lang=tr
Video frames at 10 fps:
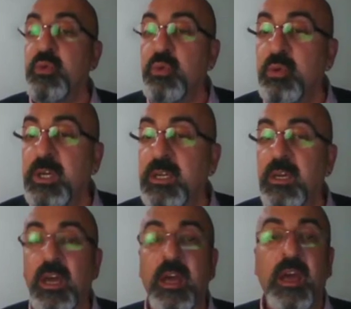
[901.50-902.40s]

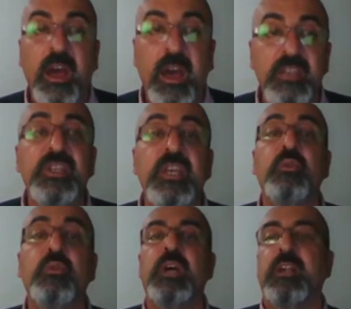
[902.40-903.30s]
duyguları, her şey
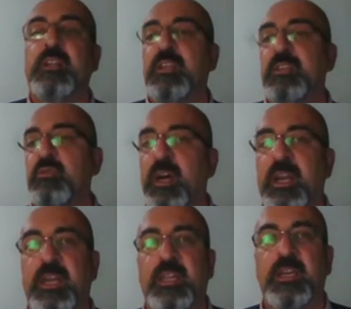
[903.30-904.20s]
göz ardı ediliyor
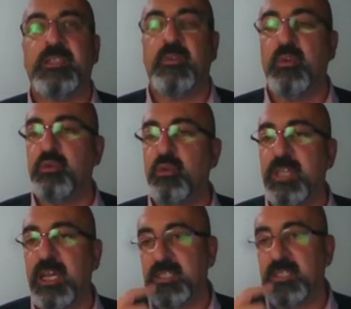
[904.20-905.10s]
arkadaşlar
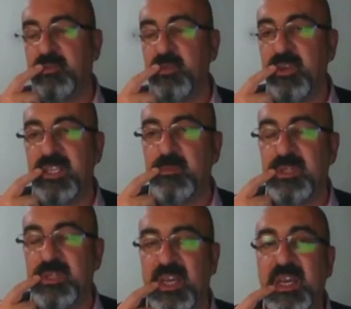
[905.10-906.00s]
otoriter sınıf
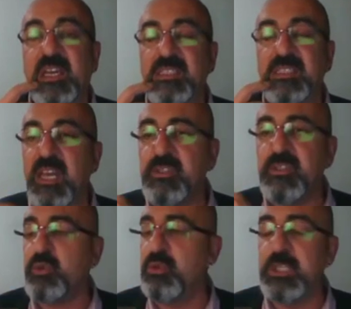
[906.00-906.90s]
yönetiminde.
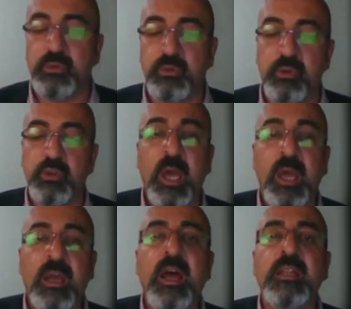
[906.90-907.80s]
Sadece şunu istiyoruz.
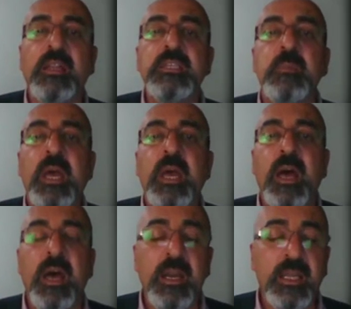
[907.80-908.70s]
Kardeşim
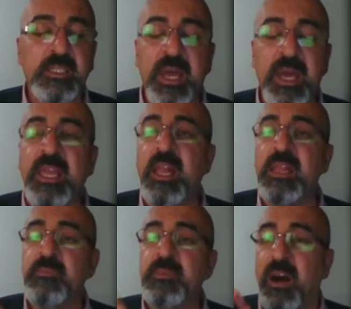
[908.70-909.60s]
herkes ben
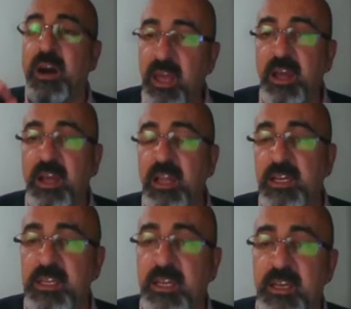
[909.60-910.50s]
geldiğimde ayağa
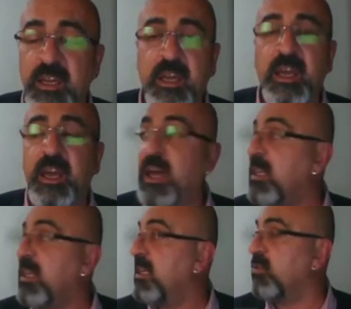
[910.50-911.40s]
kalkacak.
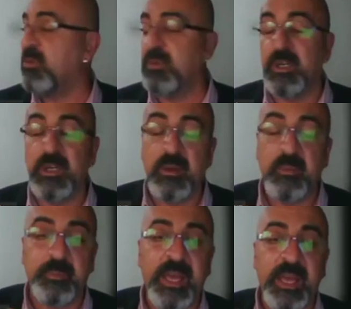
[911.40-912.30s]
Herkes e,
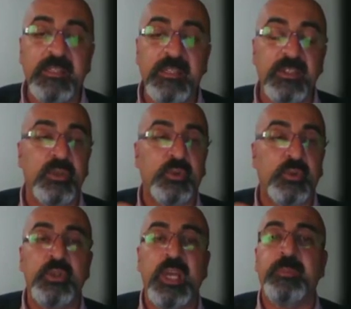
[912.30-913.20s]
ben işte
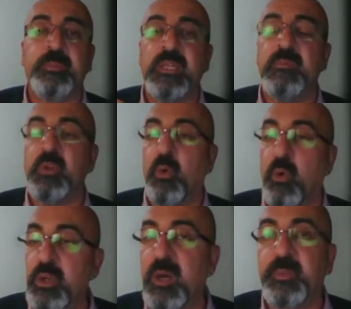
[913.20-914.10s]
şunu yap dediğimde
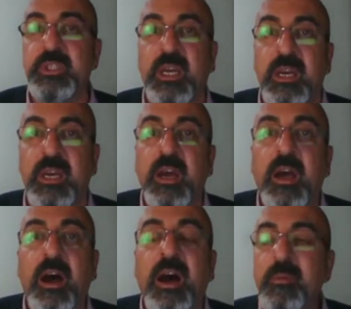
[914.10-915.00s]
onu yapacak.
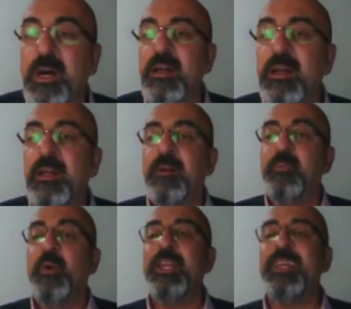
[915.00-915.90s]
Ama
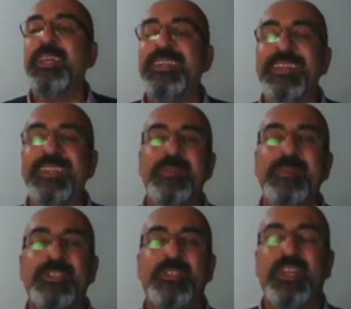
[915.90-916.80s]
böyle
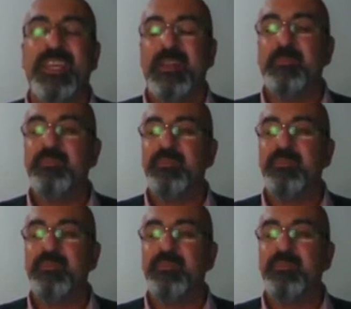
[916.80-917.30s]
inanılmaz şey